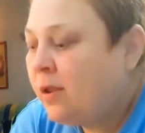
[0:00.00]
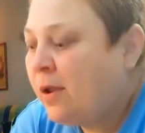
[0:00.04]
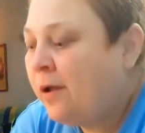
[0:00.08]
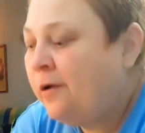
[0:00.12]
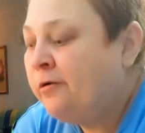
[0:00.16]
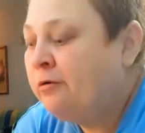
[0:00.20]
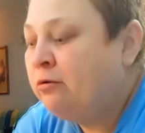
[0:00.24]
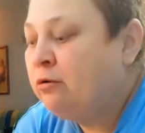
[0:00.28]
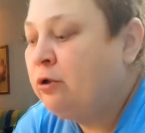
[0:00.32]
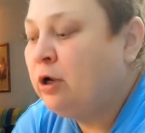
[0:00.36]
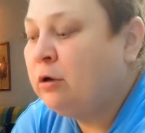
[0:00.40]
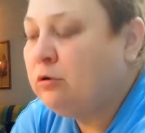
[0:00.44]
Их
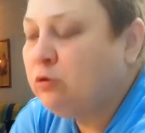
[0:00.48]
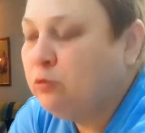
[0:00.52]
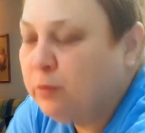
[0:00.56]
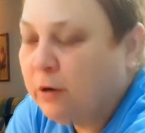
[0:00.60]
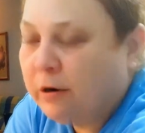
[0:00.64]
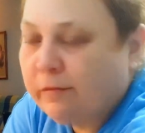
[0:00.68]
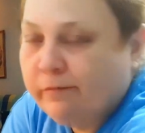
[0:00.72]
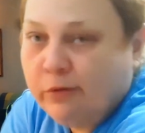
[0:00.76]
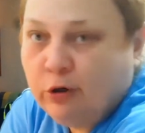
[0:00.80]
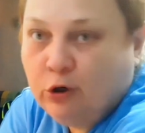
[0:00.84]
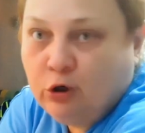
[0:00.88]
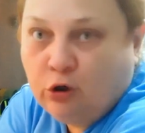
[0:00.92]
вот так вот
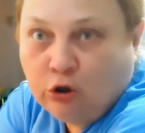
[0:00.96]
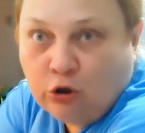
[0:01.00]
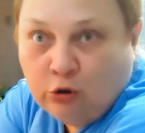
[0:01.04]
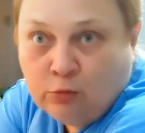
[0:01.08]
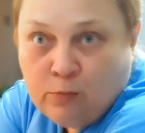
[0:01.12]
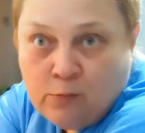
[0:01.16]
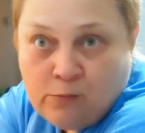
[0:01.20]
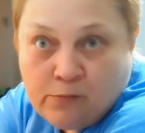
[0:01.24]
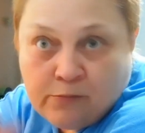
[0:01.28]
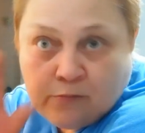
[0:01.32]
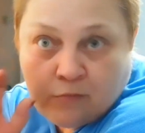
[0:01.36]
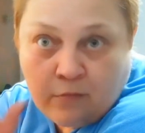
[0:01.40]
прям берешь,
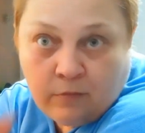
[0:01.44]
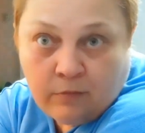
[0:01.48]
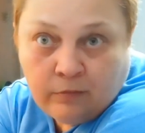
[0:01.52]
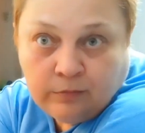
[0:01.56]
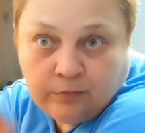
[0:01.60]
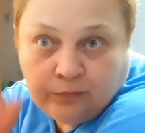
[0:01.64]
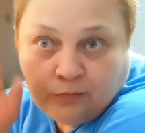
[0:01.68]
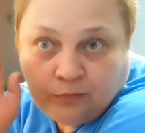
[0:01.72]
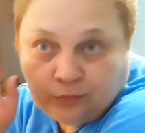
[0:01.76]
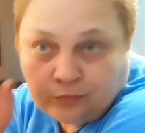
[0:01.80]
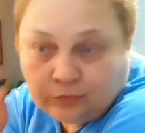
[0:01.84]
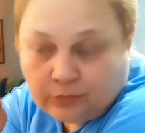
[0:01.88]

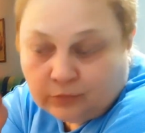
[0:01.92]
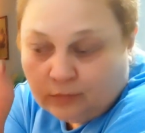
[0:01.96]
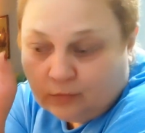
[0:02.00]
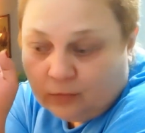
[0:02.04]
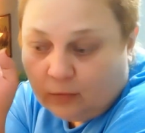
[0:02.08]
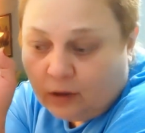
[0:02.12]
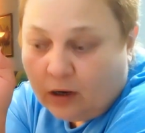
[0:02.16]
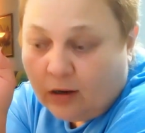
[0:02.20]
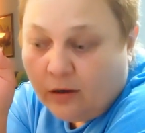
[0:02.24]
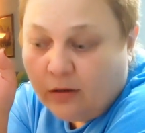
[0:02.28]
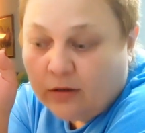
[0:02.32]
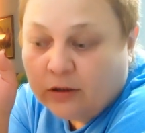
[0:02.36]

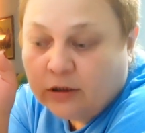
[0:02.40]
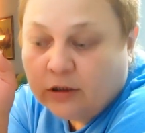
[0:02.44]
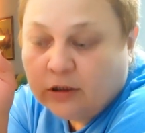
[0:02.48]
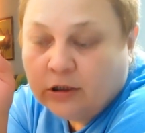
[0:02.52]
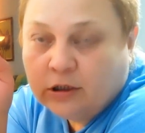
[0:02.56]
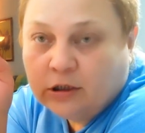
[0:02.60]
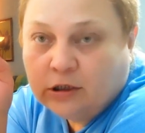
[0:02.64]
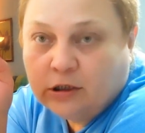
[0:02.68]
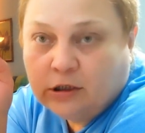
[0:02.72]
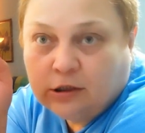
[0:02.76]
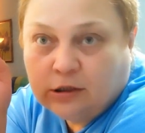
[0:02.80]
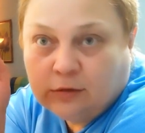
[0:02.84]
а как
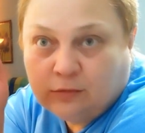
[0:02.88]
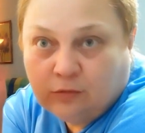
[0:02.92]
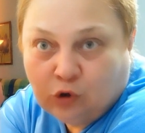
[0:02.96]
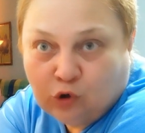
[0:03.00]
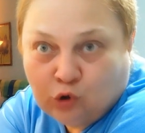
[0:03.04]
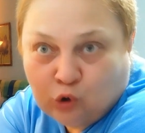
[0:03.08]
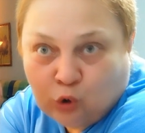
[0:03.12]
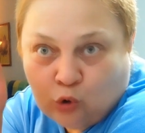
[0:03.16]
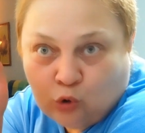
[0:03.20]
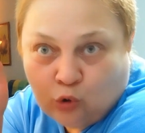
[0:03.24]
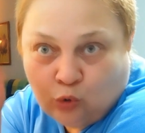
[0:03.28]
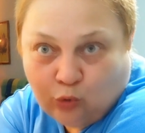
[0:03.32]
гранатовый
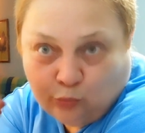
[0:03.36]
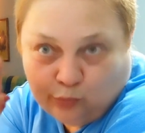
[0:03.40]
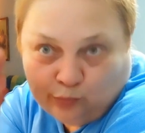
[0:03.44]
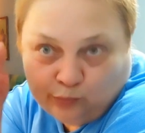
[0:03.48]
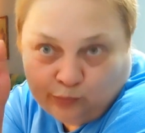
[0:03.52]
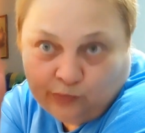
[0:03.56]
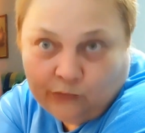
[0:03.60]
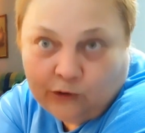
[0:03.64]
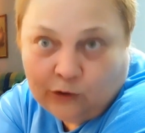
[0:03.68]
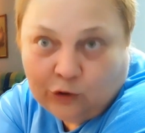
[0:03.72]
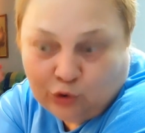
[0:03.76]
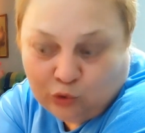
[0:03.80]
сок, ну,
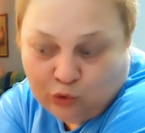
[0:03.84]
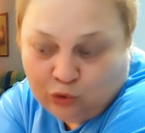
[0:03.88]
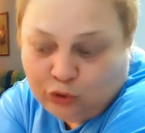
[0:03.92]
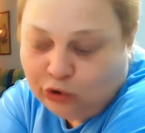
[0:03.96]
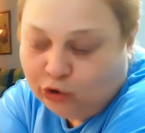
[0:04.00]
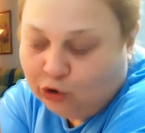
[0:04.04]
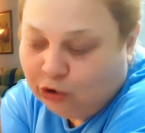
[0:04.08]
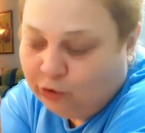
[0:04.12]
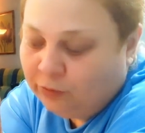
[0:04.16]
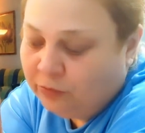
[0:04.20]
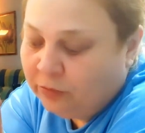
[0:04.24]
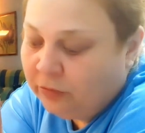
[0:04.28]

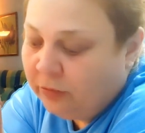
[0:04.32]
жуешь,